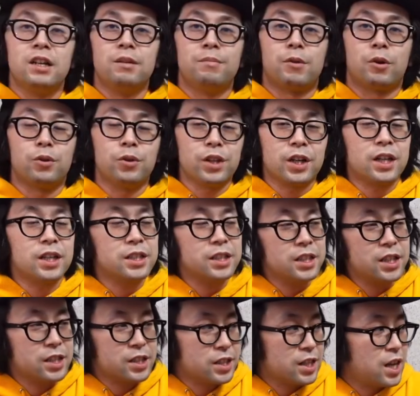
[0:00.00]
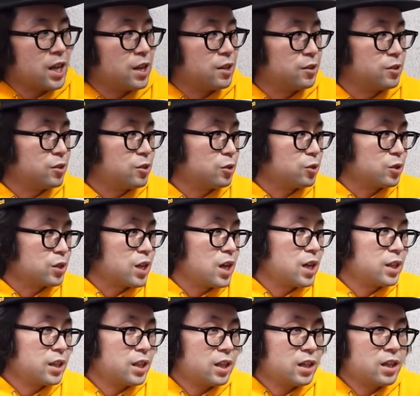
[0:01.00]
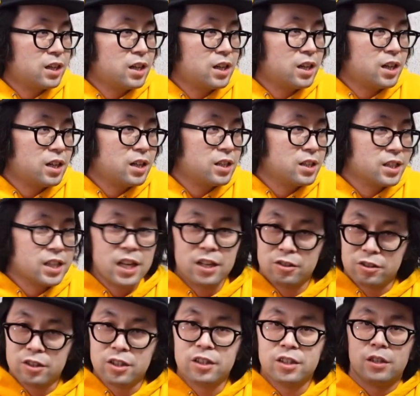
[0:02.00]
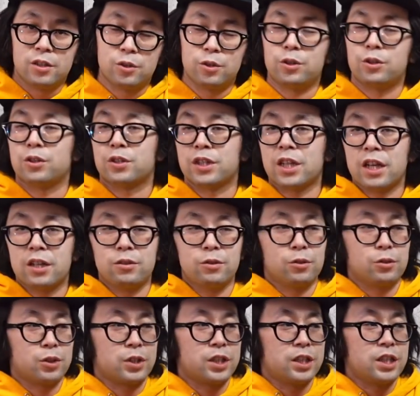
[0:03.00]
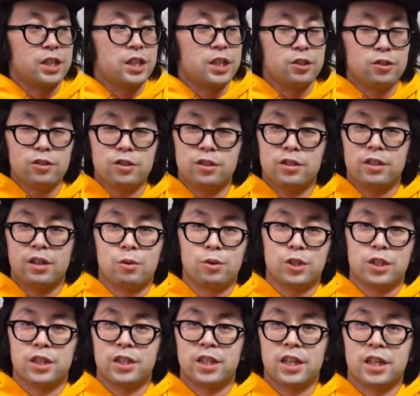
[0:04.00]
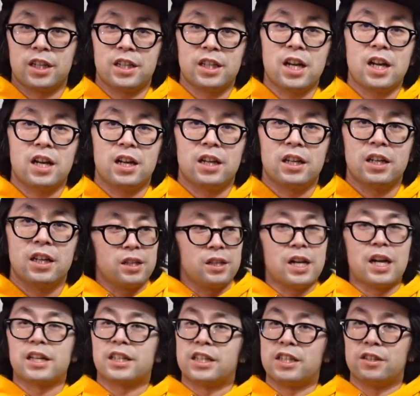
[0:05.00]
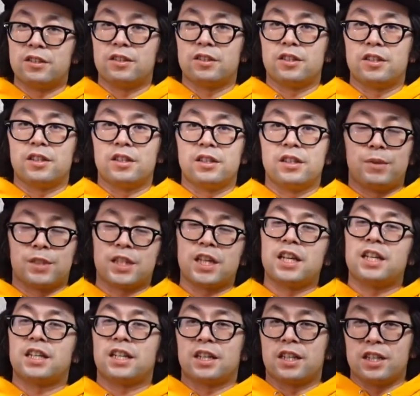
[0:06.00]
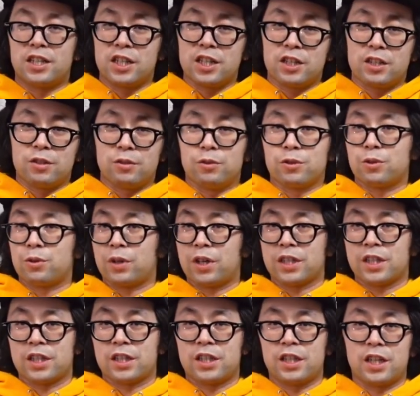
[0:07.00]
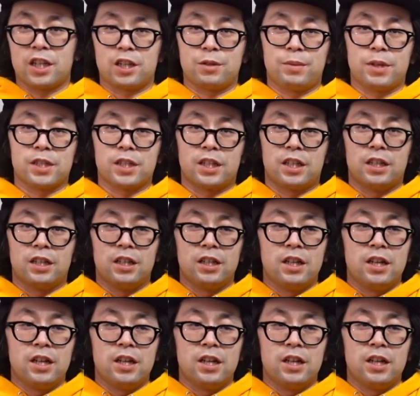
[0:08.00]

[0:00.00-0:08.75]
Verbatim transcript: まあ、こんな感じでですねちょっとスケータースタイル、ストリートスタイルの時に着る個人的なランキング、まあ、さんいからいちいっていうのを紹介させていただきました。